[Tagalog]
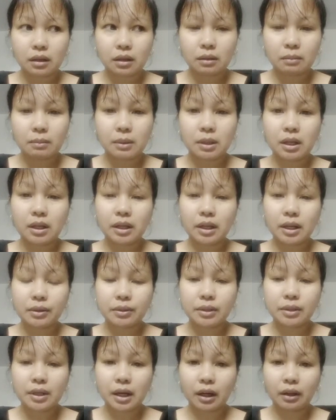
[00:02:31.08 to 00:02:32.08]
may naligo
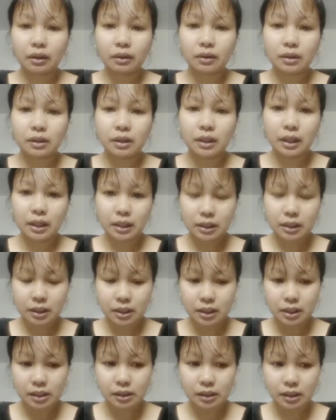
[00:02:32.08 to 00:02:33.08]
sa akin doon din sa
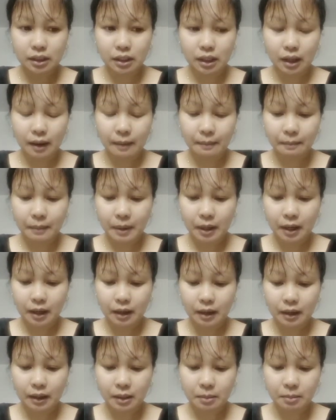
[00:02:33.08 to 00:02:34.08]
GC na ang
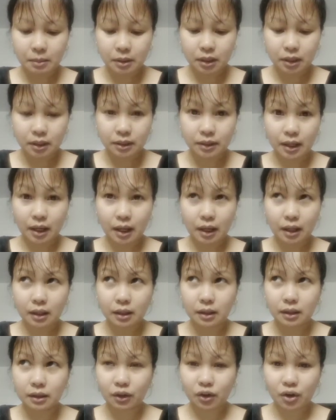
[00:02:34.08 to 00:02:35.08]
pangalan naman is
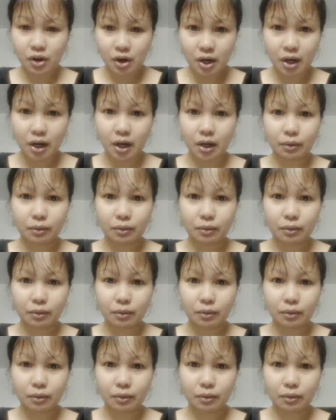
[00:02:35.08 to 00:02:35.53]
Edgar.